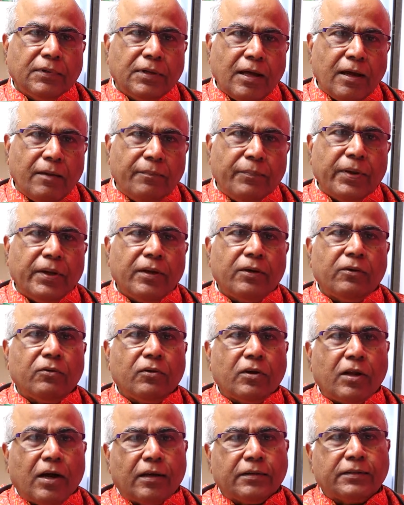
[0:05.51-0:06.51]
నా పేరు
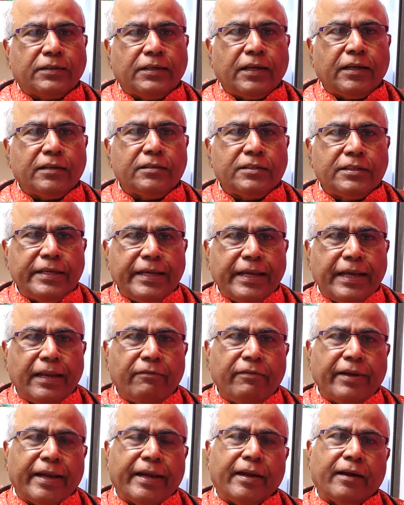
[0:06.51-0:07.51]
డాక్టర్
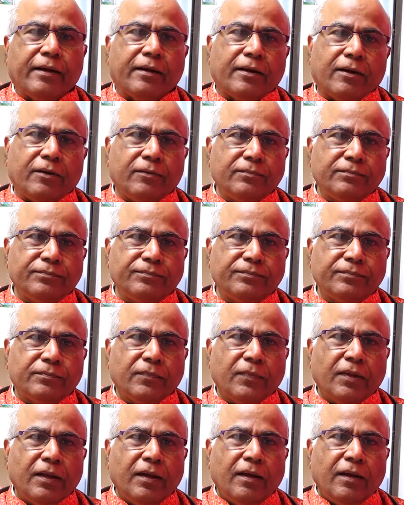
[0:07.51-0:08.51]
సిఎల్ వెంకట్రావు
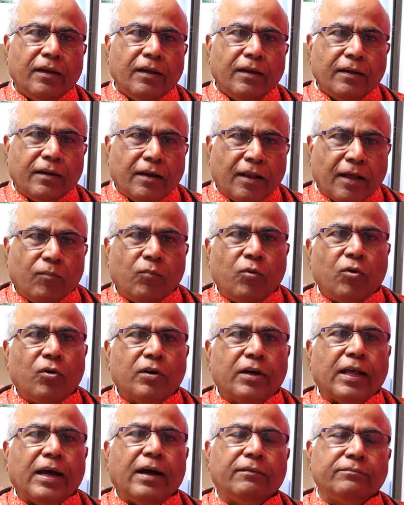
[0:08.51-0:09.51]

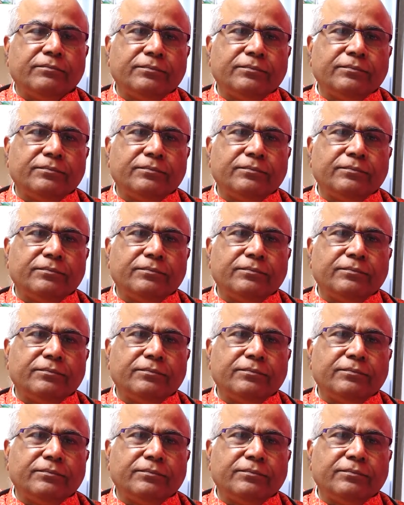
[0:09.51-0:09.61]
టమోటా